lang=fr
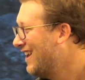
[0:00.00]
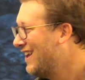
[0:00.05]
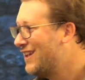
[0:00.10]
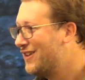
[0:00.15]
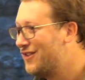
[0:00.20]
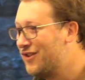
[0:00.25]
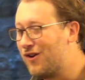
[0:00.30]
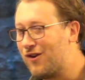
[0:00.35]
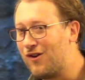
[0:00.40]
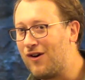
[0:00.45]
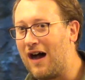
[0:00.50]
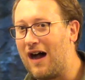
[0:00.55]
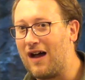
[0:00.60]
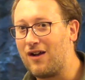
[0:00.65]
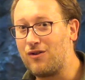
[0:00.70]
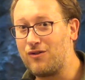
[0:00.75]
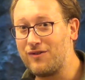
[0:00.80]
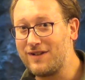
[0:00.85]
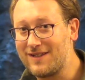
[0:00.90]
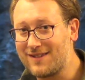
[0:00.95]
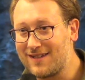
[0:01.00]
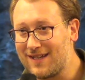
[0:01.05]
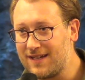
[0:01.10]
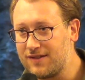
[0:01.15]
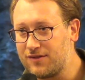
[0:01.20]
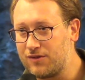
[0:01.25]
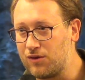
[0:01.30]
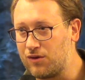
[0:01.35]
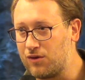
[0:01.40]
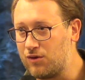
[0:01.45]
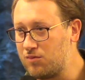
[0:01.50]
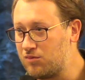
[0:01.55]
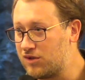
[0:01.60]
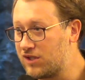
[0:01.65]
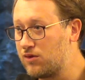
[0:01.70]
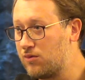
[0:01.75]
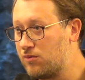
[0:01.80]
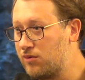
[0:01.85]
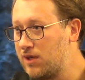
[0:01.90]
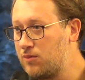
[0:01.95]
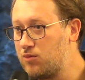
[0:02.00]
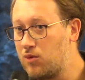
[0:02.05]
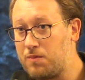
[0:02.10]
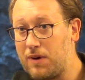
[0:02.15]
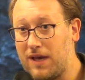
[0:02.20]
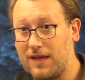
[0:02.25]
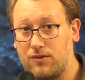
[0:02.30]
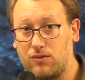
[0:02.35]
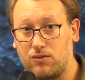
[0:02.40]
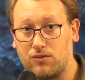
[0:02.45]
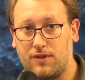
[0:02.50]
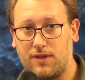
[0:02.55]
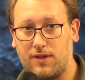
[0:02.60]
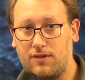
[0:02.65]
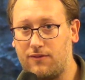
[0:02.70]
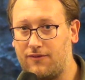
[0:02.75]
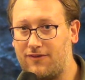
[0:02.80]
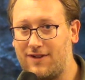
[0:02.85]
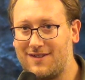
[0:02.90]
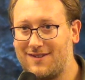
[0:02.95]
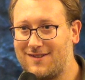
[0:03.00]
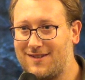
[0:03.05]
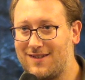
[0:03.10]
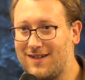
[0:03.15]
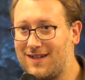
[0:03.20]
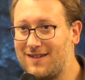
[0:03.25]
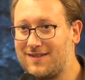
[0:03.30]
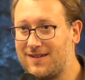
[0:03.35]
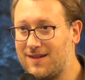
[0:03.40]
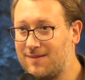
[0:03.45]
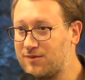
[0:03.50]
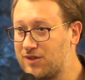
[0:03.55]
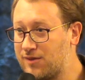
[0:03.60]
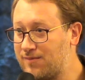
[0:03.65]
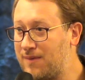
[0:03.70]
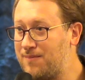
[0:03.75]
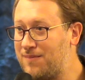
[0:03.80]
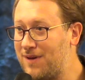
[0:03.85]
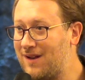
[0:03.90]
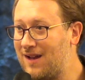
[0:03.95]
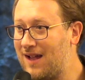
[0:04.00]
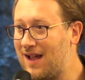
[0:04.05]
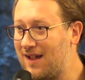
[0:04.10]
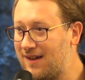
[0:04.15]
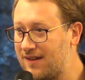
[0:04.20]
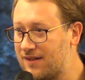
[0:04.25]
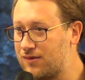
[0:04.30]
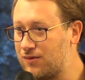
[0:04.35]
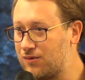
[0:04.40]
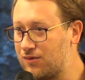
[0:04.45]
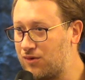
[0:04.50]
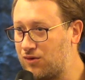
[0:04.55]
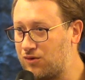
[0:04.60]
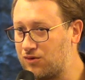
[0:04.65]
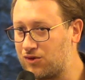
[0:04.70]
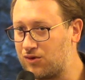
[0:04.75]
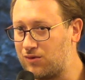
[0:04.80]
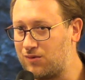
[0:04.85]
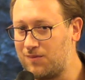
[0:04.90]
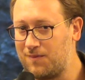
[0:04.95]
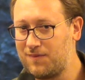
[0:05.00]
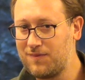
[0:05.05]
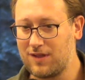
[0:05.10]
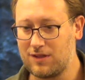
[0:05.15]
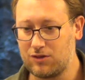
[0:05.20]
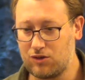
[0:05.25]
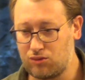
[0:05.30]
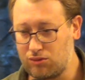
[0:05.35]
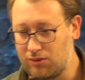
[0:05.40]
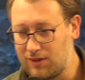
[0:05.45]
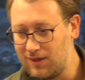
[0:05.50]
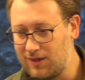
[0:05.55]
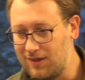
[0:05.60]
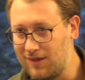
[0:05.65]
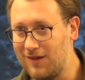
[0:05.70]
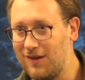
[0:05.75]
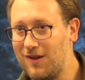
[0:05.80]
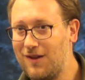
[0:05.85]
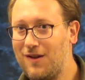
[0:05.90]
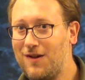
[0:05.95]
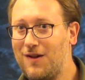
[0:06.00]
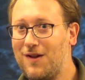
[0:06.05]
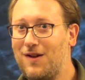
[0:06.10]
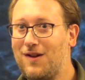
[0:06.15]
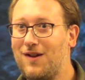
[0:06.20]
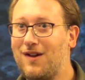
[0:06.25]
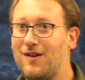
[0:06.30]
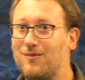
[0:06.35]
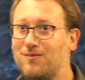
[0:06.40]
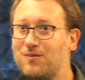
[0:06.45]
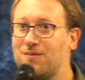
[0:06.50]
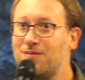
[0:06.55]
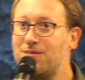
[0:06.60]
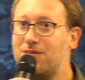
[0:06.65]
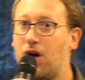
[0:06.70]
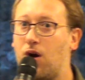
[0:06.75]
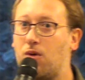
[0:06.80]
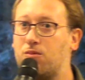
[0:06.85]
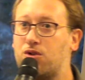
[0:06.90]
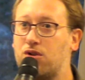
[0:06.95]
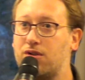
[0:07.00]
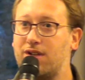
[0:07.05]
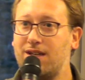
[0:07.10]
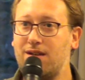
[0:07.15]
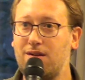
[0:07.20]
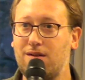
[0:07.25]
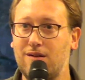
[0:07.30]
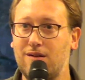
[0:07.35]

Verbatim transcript: non, alors on est très heureux. Moi j'ai oublié de me présenter en fait, c'est très simple. Je m'appelle Alexandre Grandjean. Je suis. Hmm, on me connaît